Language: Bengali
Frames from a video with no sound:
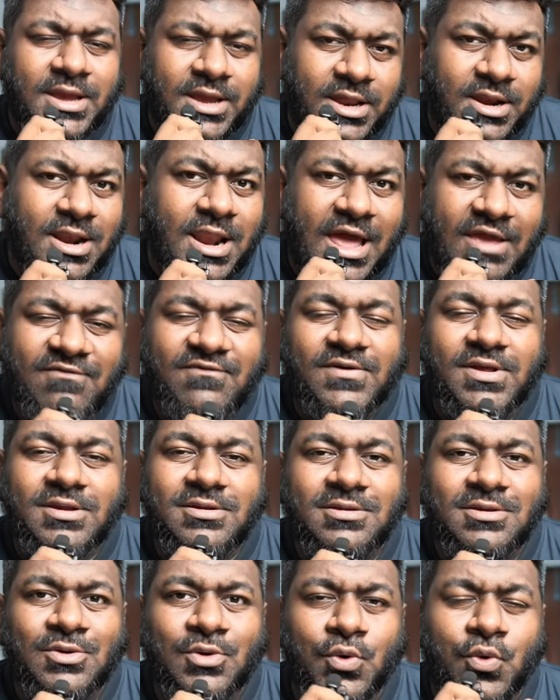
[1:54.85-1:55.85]
এর লাইফের
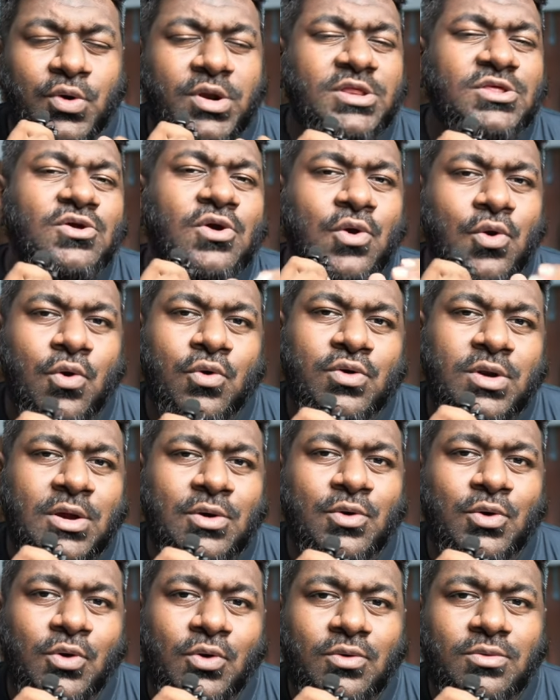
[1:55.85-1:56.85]
ঘটে যাওয়া
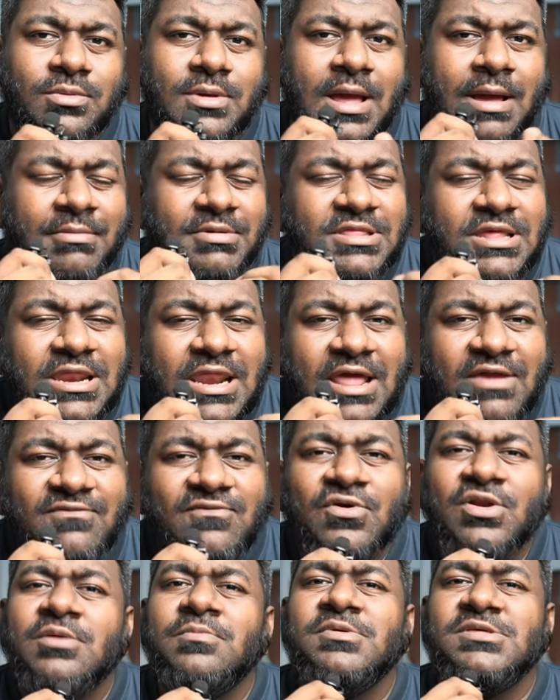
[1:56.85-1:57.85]
ঘটনাগুলো আমাদের
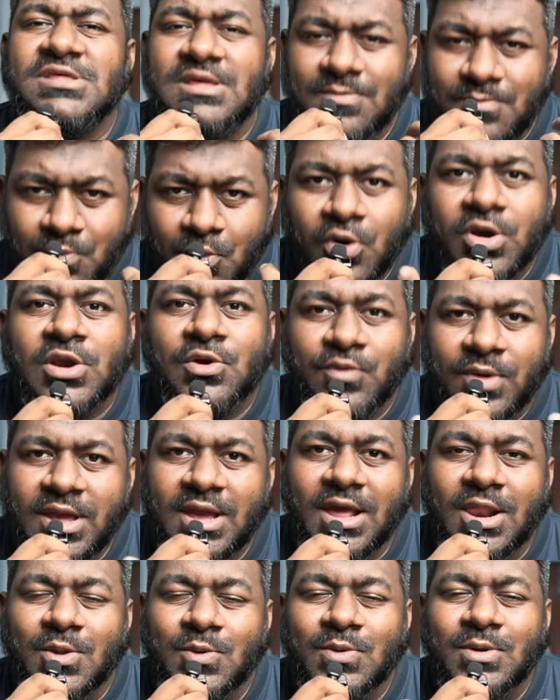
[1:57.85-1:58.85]
লাইফে অনেক বেশি ইম্পর্টেন্ট
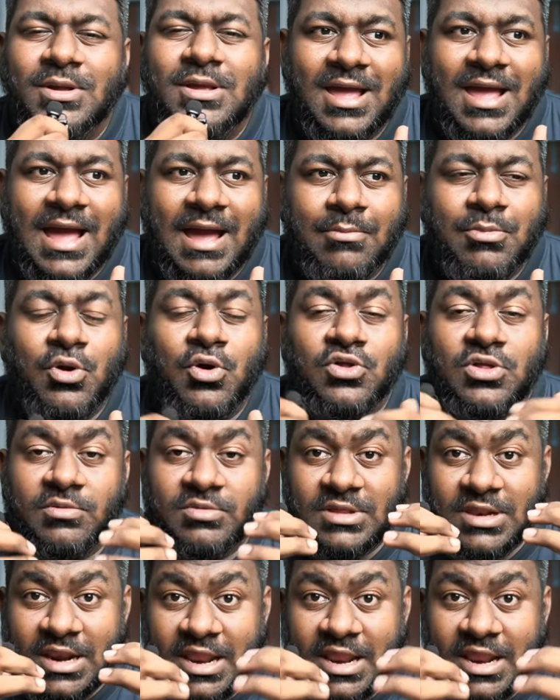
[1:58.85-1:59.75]
হয়ে গেল আমরা হয়তো আমাদের